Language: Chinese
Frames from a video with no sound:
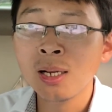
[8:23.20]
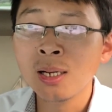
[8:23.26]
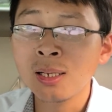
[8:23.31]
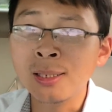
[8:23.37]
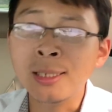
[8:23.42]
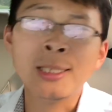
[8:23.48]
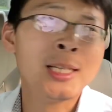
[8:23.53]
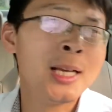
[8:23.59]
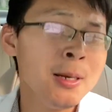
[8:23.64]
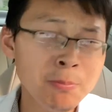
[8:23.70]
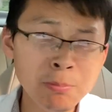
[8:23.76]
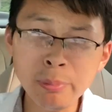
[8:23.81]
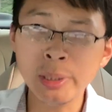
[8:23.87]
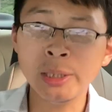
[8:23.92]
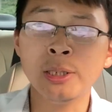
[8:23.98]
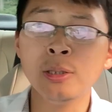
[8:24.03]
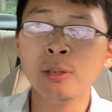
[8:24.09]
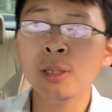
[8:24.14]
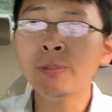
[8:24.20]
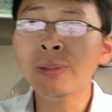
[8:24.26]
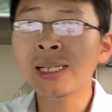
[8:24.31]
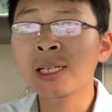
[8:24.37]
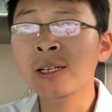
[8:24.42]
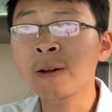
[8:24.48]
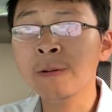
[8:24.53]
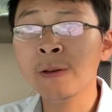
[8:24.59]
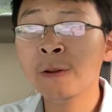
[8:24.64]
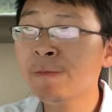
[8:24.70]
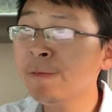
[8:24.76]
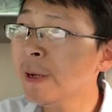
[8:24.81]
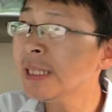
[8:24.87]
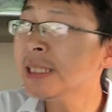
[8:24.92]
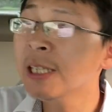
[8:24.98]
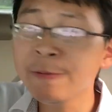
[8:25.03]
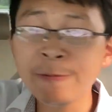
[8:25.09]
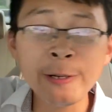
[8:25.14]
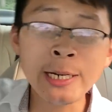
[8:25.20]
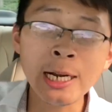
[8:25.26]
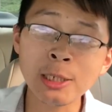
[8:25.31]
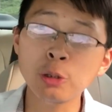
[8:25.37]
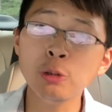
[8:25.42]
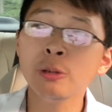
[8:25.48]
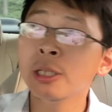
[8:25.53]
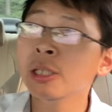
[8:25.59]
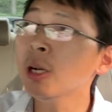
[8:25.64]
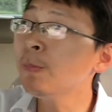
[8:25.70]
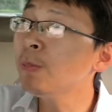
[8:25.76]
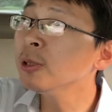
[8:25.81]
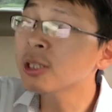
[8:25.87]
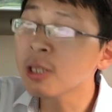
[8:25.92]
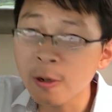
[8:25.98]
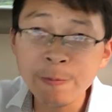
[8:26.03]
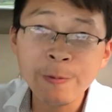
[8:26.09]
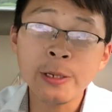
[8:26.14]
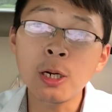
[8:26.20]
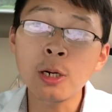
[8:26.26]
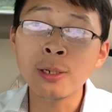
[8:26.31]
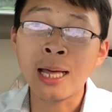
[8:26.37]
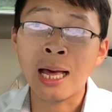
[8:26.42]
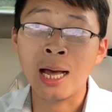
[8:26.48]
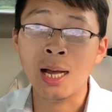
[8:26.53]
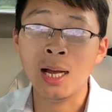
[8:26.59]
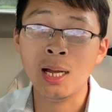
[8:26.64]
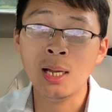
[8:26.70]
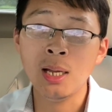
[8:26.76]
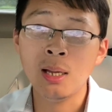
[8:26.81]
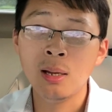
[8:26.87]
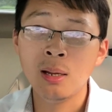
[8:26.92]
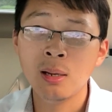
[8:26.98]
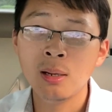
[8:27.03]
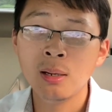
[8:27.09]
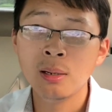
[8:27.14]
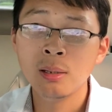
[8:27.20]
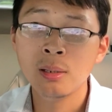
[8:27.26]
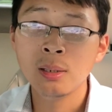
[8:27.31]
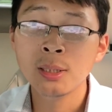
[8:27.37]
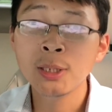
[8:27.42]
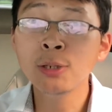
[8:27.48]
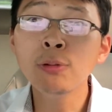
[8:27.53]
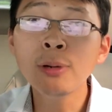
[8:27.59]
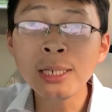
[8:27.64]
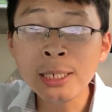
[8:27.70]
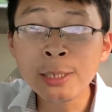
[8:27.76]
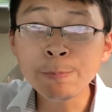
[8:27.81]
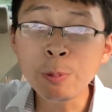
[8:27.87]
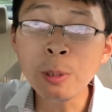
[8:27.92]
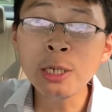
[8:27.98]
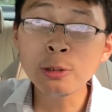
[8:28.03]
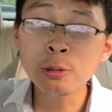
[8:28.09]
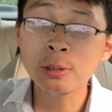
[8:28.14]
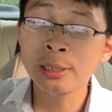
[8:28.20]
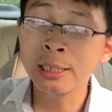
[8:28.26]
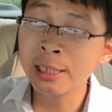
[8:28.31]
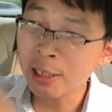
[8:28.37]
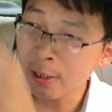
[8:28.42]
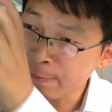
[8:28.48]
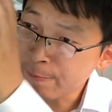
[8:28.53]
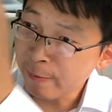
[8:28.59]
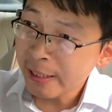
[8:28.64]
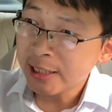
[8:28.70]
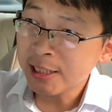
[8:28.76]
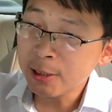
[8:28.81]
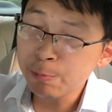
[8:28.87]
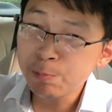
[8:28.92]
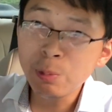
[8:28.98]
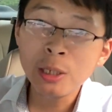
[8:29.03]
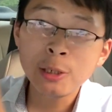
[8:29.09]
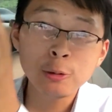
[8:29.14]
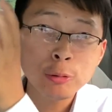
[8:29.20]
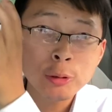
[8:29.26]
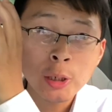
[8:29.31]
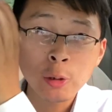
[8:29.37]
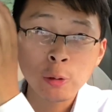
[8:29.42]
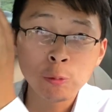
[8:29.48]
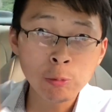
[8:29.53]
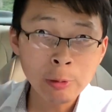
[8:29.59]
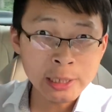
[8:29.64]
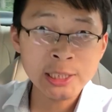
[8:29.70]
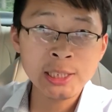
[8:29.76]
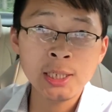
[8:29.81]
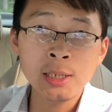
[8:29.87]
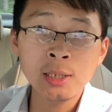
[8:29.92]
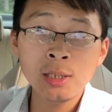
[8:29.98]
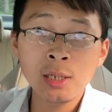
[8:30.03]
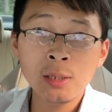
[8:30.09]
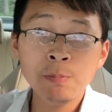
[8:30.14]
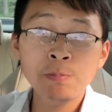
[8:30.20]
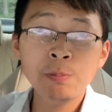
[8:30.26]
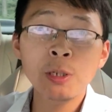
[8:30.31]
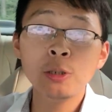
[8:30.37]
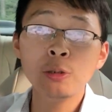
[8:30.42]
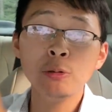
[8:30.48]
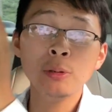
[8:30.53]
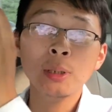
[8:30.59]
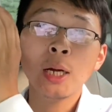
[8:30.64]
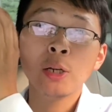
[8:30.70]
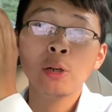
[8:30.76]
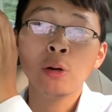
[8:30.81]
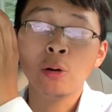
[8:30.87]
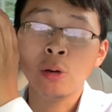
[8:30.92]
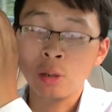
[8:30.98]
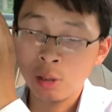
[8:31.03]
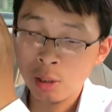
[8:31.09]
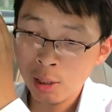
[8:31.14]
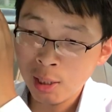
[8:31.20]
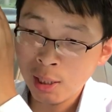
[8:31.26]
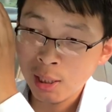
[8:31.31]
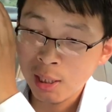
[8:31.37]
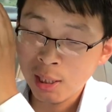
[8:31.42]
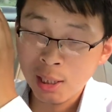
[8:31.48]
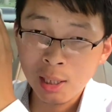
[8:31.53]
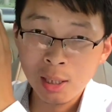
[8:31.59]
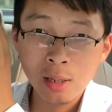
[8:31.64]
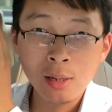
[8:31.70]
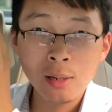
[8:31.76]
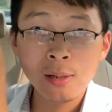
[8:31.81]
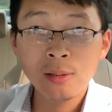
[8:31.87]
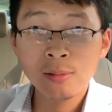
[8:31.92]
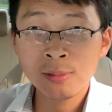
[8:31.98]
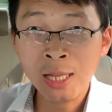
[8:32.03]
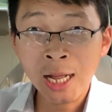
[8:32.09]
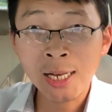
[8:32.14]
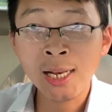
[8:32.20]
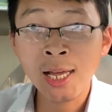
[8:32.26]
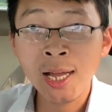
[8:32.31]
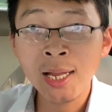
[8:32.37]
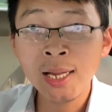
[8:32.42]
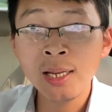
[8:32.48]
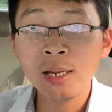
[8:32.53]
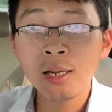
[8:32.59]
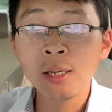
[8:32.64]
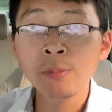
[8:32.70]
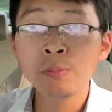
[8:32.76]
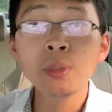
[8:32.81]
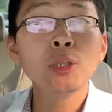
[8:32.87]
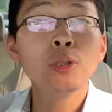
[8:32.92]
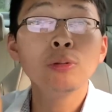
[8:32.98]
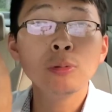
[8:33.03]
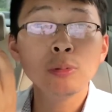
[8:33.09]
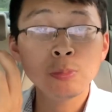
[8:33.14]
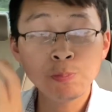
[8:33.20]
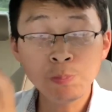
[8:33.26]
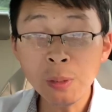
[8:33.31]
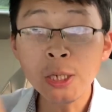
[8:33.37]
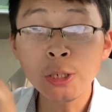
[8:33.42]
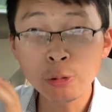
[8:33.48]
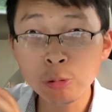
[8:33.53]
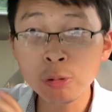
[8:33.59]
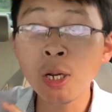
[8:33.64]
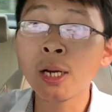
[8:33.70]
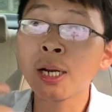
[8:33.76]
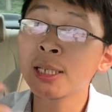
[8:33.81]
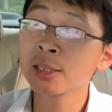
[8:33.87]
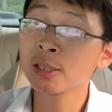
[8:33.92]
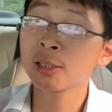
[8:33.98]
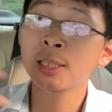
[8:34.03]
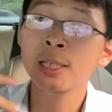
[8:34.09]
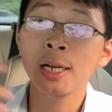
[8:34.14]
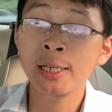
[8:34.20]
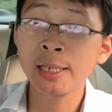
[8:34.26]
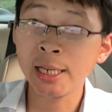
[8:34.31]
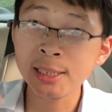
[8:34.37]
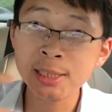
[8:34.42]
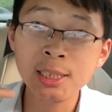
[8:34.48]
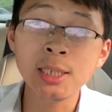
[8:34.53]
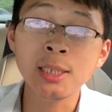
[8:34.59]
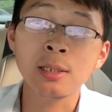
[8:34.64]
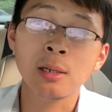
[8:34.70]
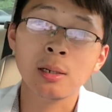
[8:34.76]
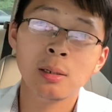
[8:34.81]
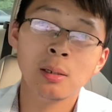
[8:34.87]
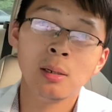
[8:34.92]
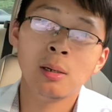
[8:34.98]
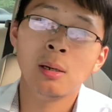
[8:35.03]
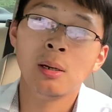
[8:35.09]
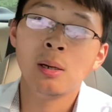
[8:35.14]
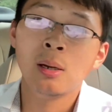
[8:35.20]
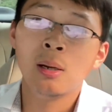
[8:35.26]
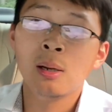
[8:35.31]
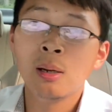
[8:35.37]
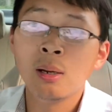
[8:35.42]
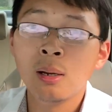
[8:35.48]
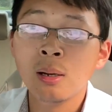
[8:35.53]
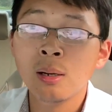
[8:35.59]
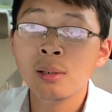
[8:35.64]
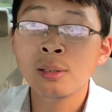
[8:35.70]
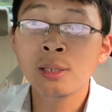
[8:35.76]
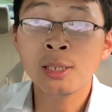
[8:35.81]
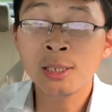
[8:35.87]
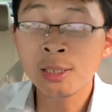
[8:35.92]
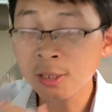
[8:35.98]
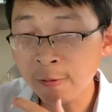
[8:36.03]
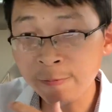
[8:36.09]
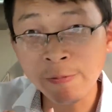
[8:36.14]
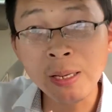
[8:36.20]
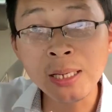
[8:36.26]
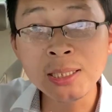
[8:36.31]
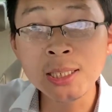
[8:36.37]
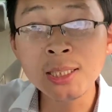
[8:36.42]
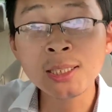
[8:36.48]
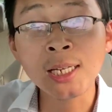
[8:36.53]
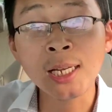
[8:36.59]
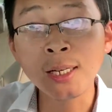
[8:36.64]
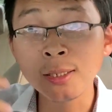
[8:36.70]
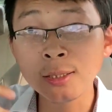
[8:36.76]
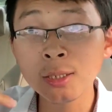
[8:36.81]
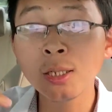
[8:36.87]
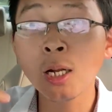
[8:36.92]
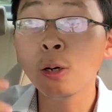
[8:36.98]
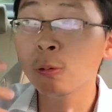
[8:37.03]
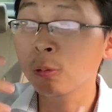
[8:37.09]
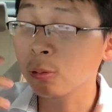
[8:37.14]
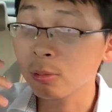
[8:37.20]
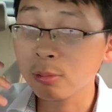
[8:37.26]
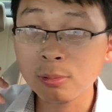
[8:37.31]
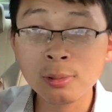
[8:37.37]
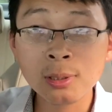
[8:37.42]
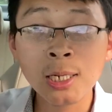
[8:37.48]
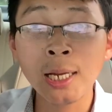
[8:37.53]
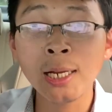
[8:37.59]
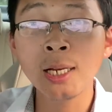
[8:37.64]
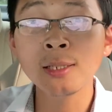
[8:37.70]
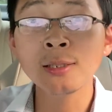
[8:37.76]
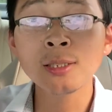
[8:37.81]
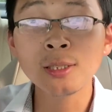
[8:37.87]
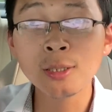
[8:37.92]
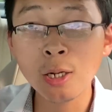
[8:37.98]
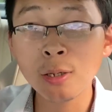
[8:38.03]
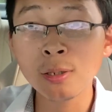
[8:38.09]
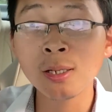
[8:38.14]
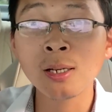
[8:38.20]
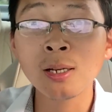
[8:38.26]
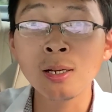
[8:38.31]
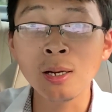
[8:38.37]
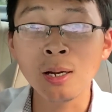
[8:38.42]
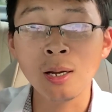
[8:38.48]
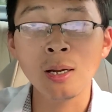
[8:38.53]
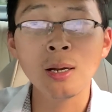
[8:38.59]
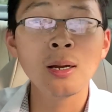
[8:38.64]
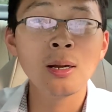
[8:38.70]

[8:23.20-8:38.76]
你根本就他妈你你飞机飞上去你都不知道飞到哪，因为你必你的飞机必须要有卫星，必须要有。塔台必须必须要跟这些人联系，你这飞机才能知道才能知道这个，